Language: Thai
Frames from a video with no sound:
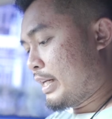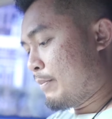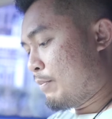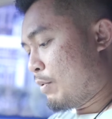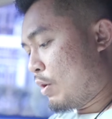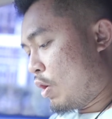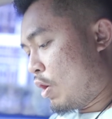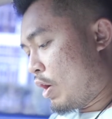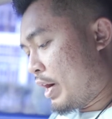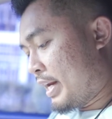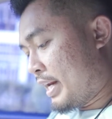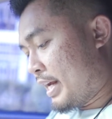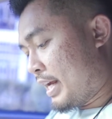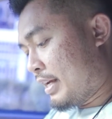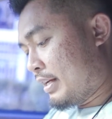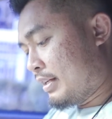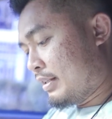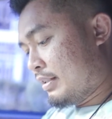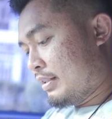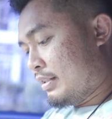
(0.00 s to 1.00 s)
เรียบร้อย
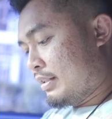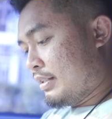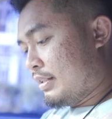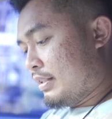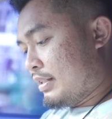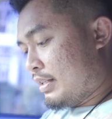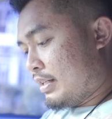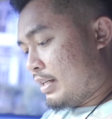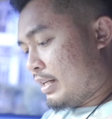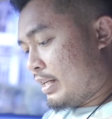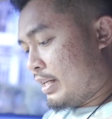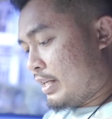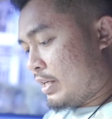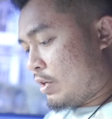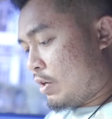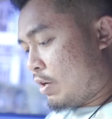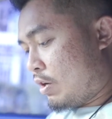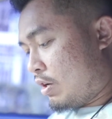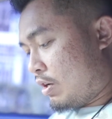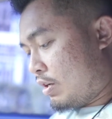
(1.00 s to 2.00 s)
นะอันนี้
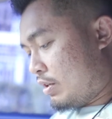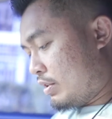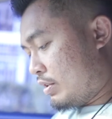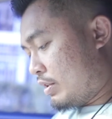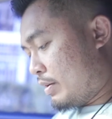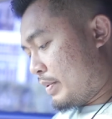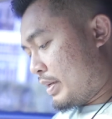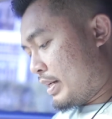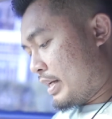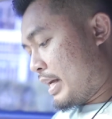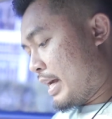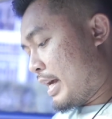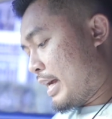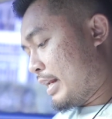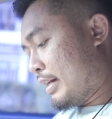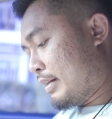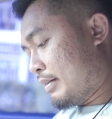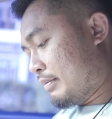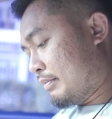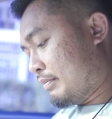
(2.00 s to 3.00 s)
ก็จะเป็นกา
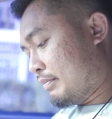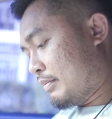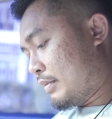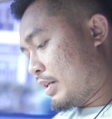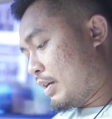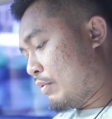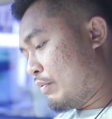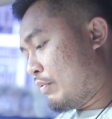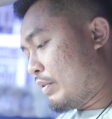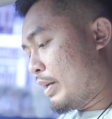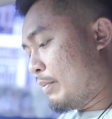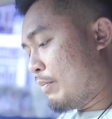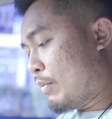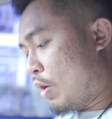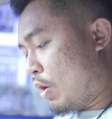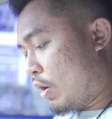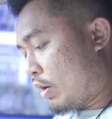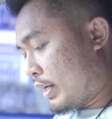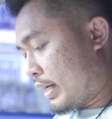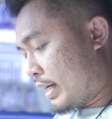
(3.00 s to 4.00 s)
รเอาฟิล์ม
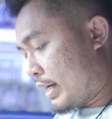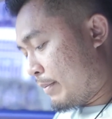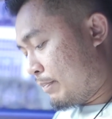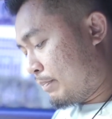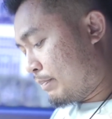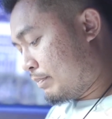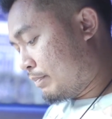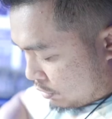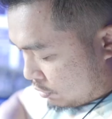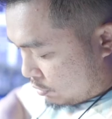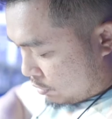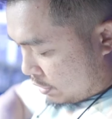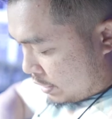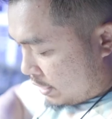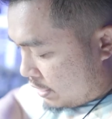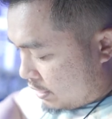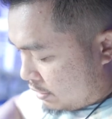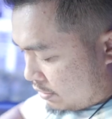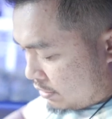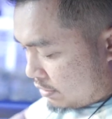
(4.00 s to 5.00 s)
ออกนะครับตัว
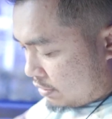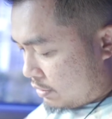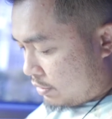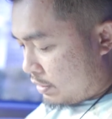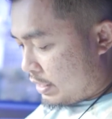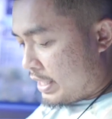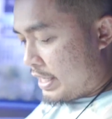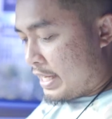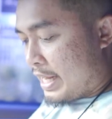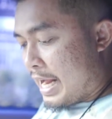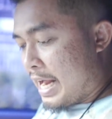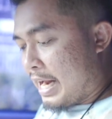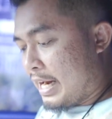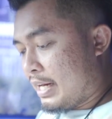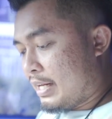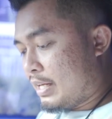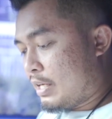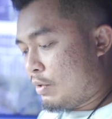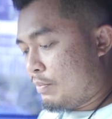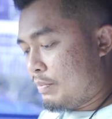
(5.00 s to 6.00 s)
นี้ดีอย่าง
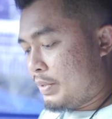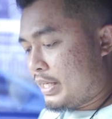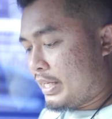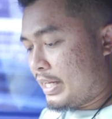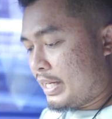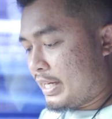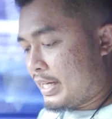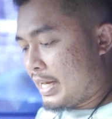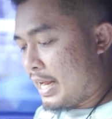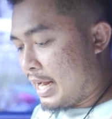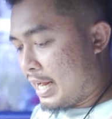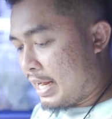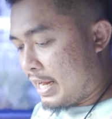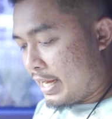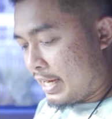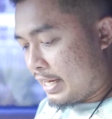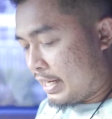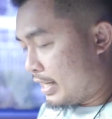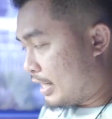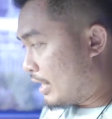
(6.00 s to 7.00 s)
นะเขามีเคสหนัง
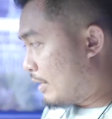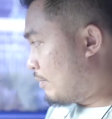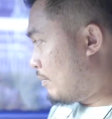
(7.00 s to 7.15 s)
ให้นะครั